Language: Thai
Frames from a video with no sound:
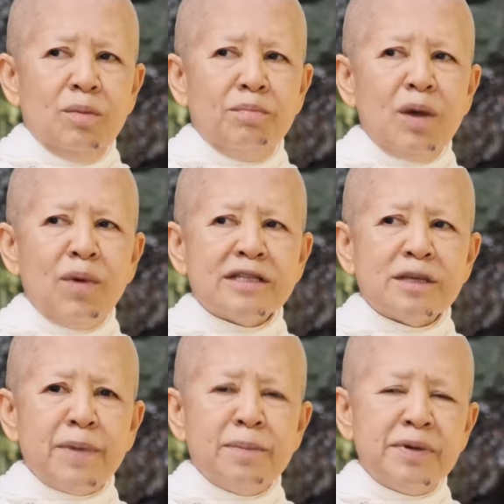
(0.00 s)
ไม่ว่า
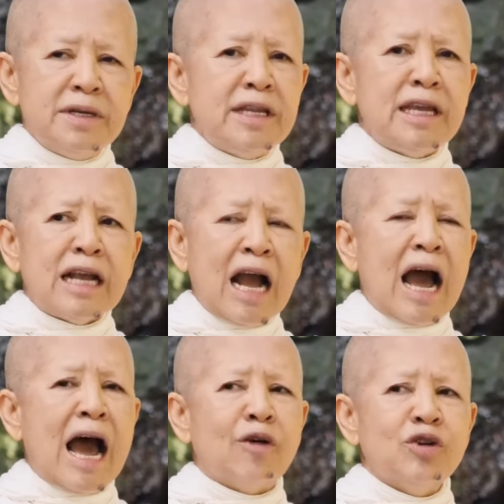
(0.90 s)
จะเป็นพื้นที่
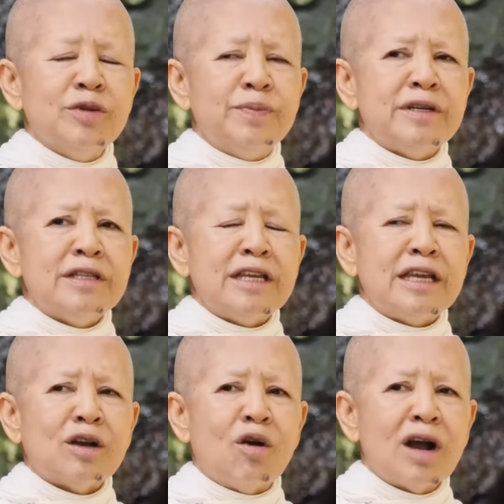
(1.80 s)
ข่าวหรือพื้น
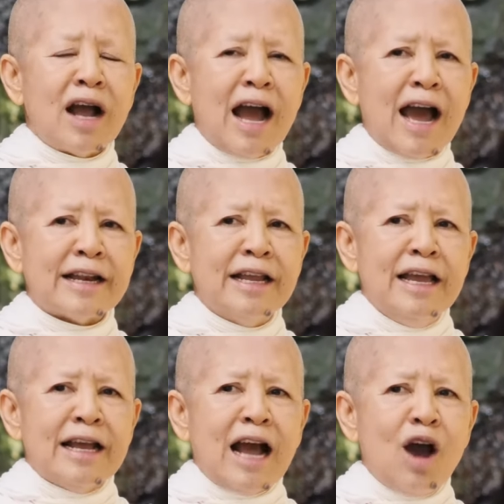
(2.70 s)
ที่ของการ
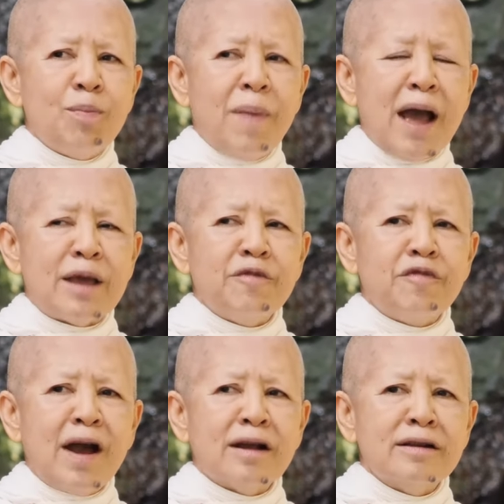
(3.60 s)
เข้าไป
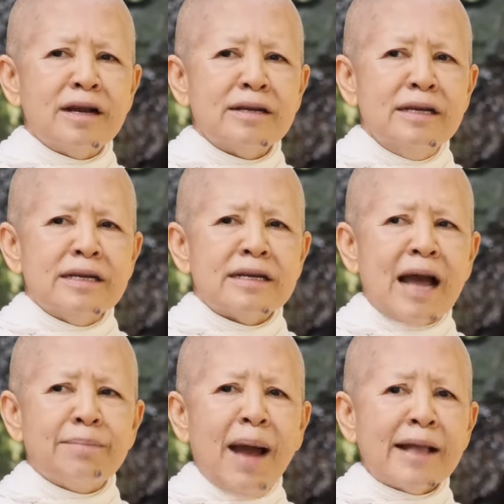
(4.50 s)
ฟังเรื่อง
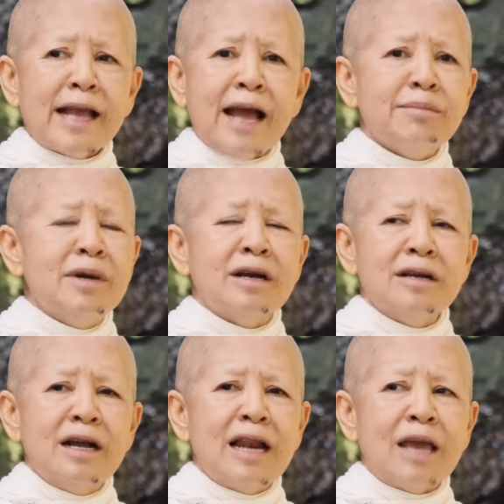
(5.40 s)
การบ้านการเมือง
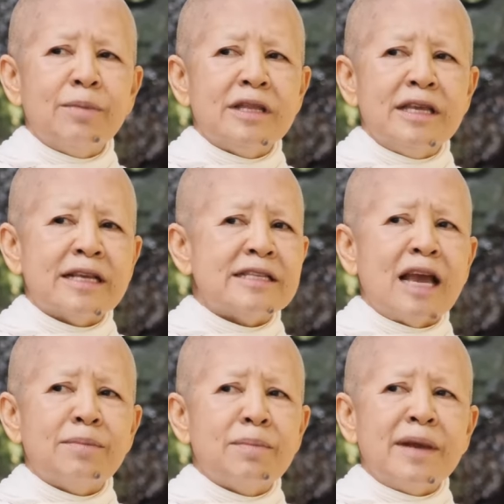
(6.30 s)
หรืออะไรบางทีถ้าใจ
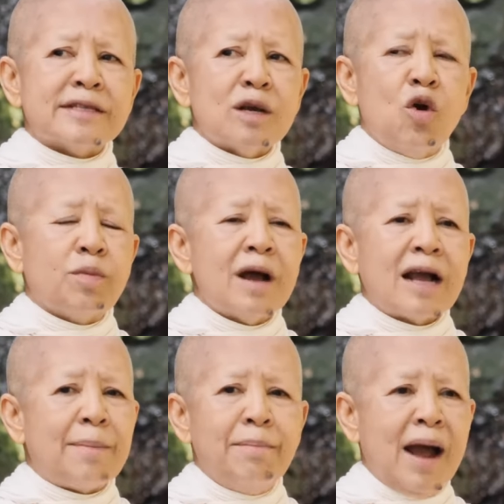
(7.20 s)
มันไม่สงบก็
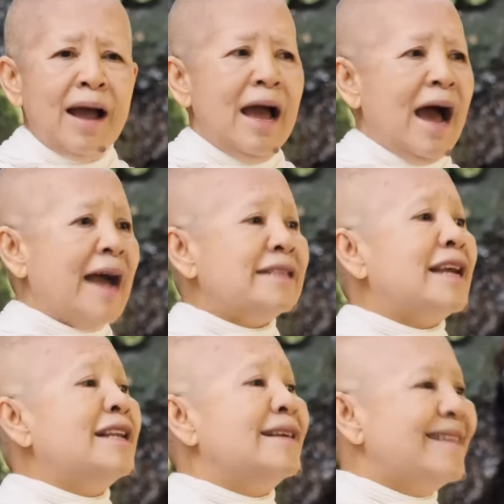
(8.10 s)
กลับมาหายใจ
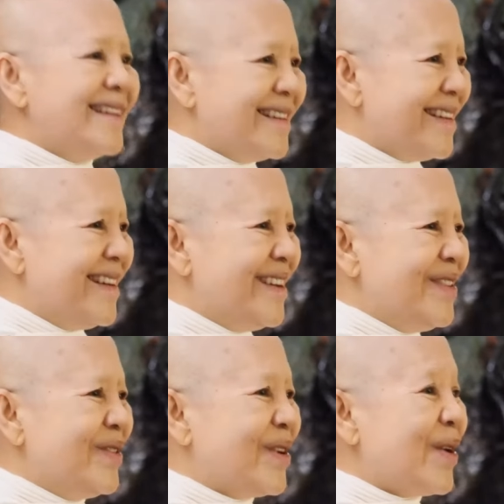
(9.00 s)
ลึ
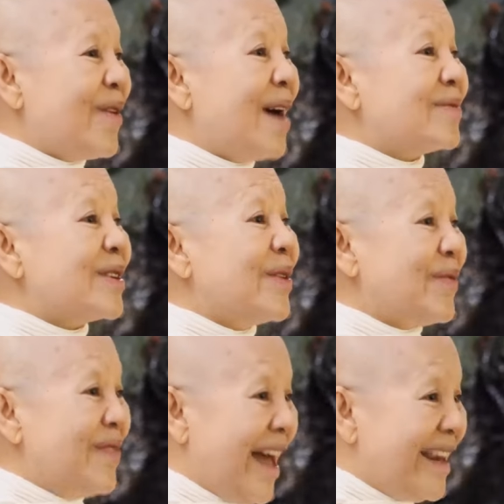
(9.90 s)
กๆอยู่กับความสง
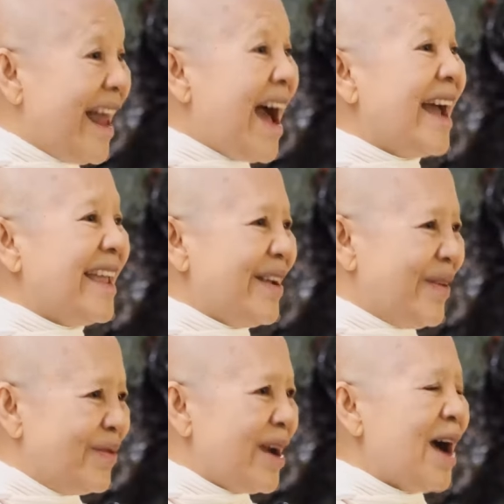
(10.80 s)
บด้านใน
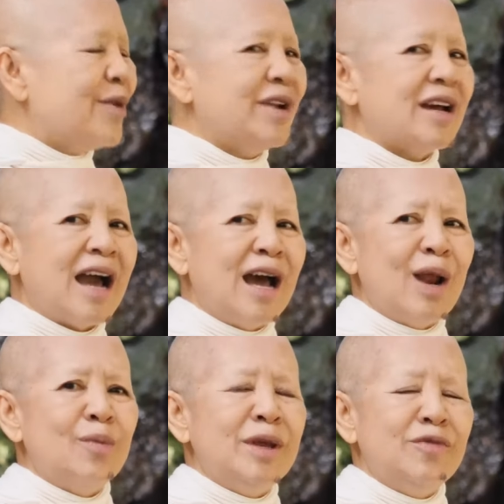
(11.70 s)
ของเรานะคะ
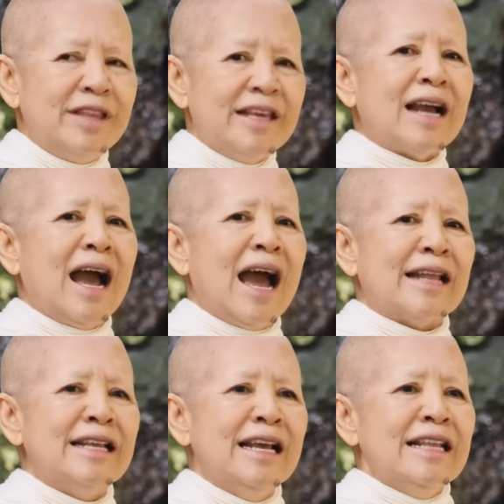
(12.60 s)
เรามีวิธีการ
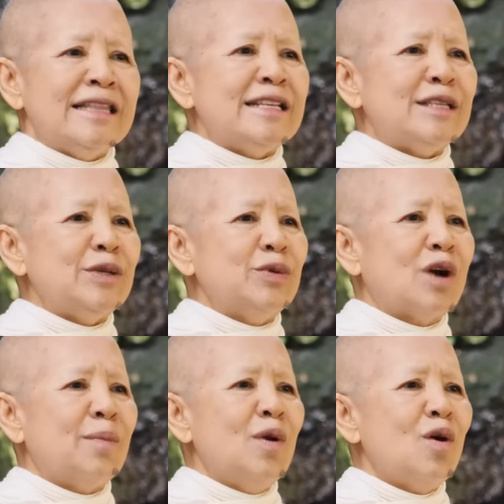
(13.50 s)
ที่จะอยู่
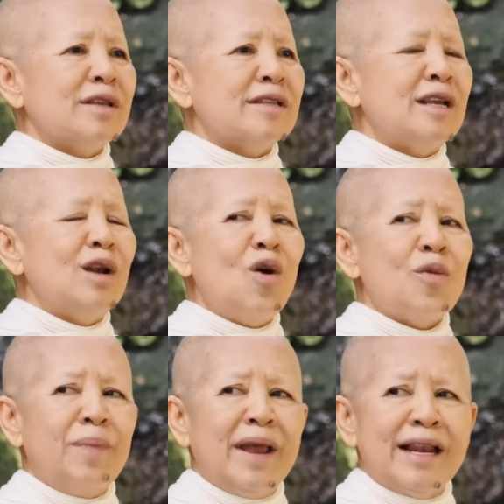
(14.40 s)
กับโลกอย่างที่โลก
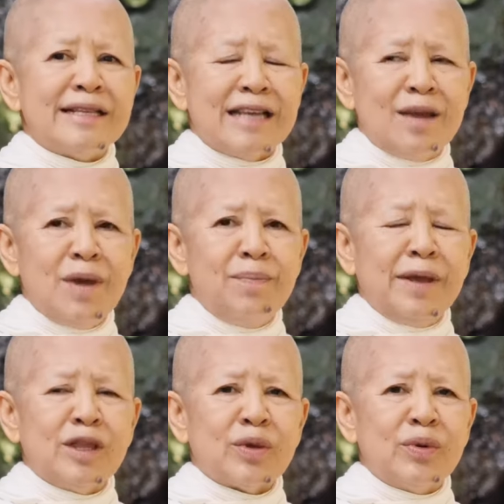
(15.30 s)
เป็นและใจไม่
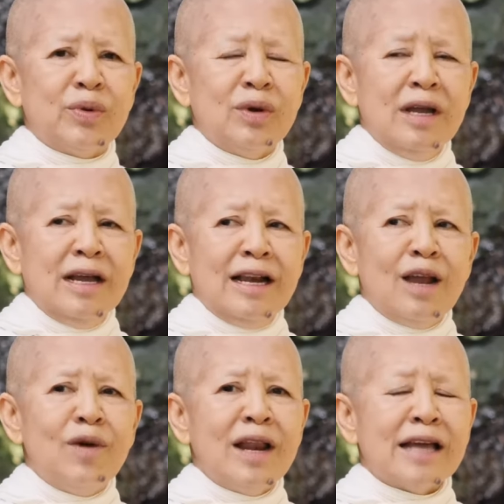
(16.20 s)
เป็นทุกข์
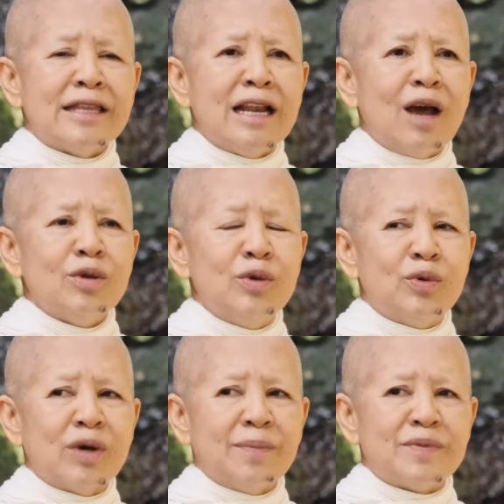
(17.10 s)
และเวลาที่เราอ
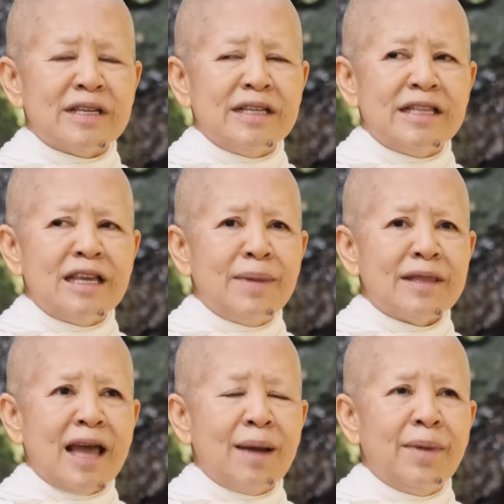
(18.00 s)
ยู่กับสิ่งที่มั
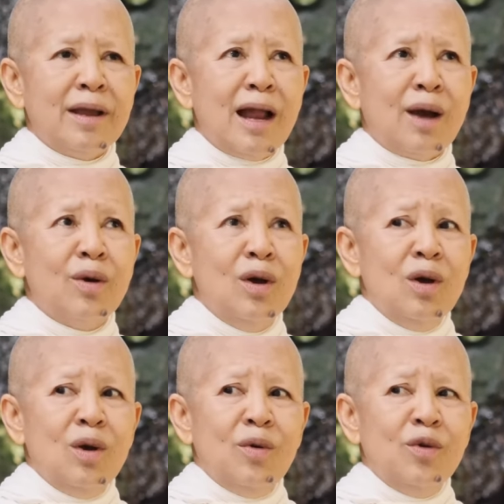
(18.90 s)
นทำให้เรา
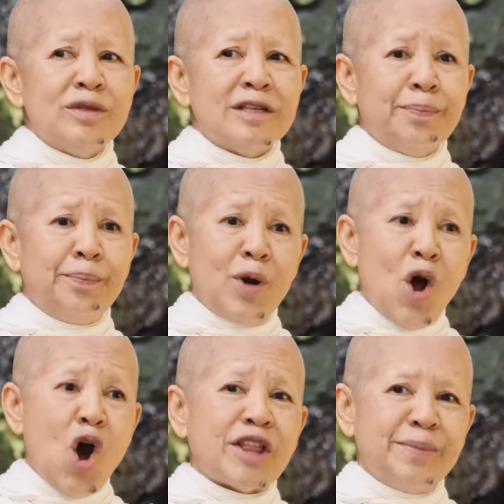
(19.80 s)
รู้สึกปล
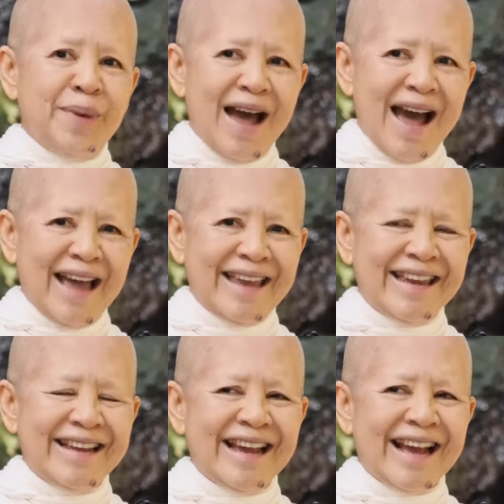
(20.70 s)
ดภัย
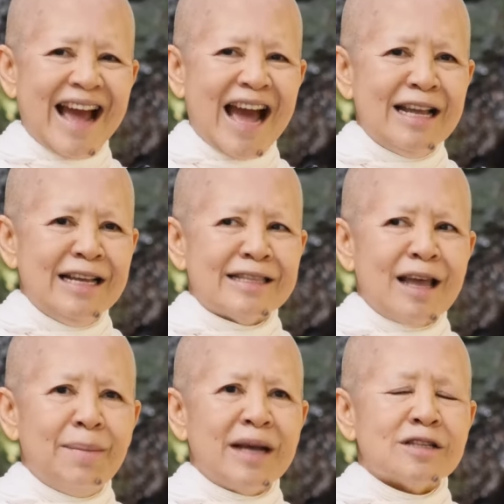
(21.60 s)
นะคะ
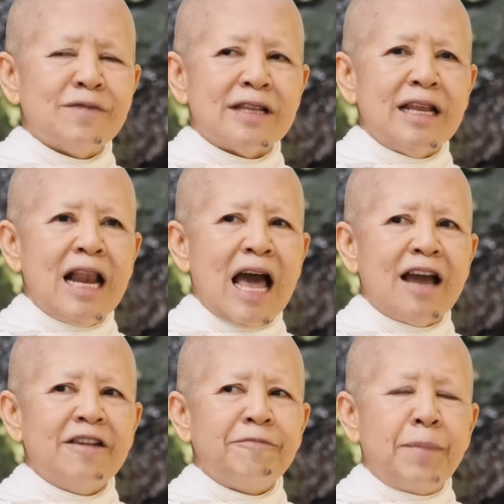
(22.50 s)
ธรรมสวัสดีไล
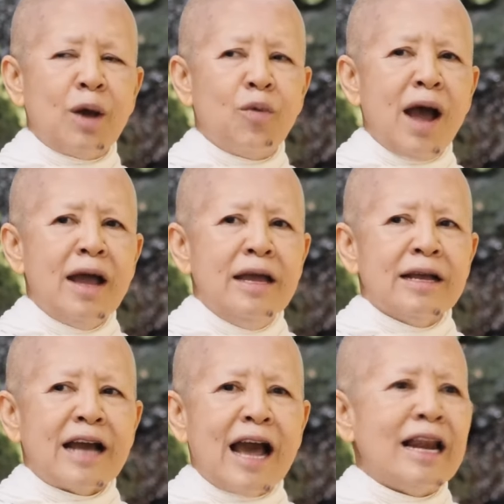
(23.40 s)
ฟ์แปลว่า
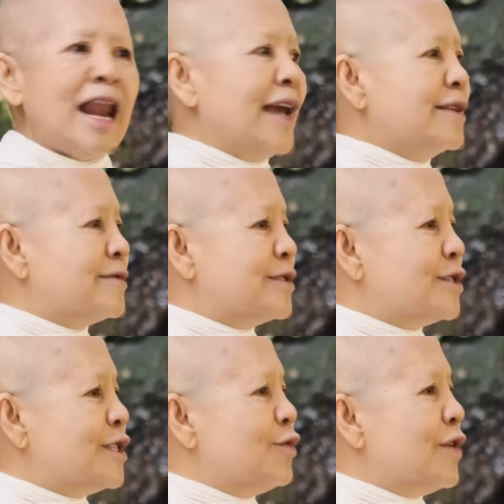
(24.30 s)
การไลฟ์
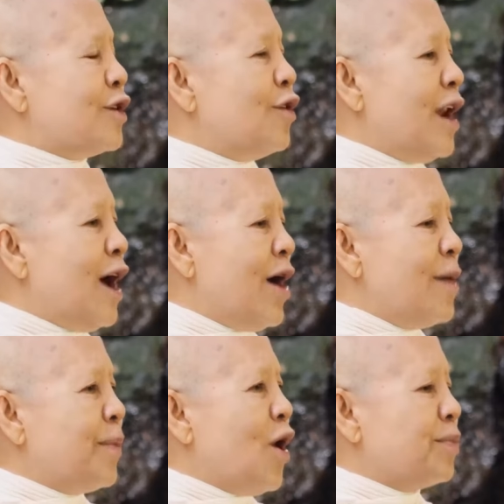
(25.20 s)
ชีวิตของเราให้
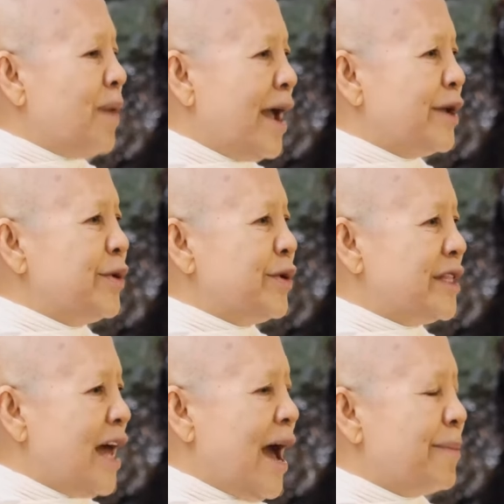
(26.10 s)
ปลอดภัยโดย
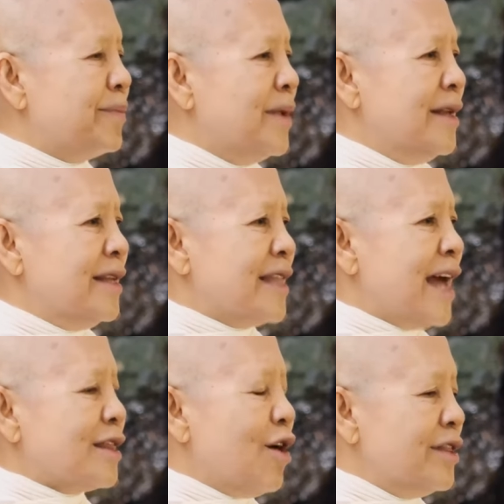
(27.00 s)
ธรรม
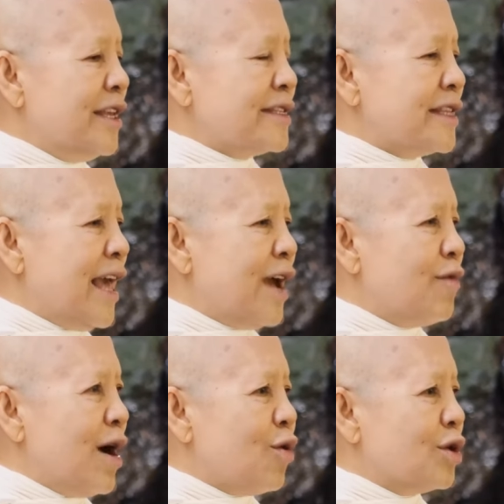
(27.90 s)
ถ้าตอนนี้แสดง
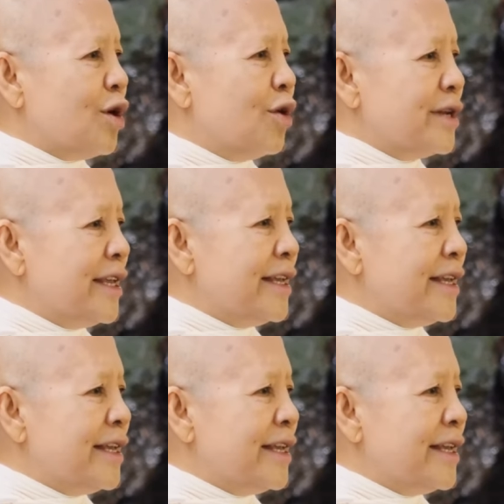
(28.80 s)
ว่าคนของห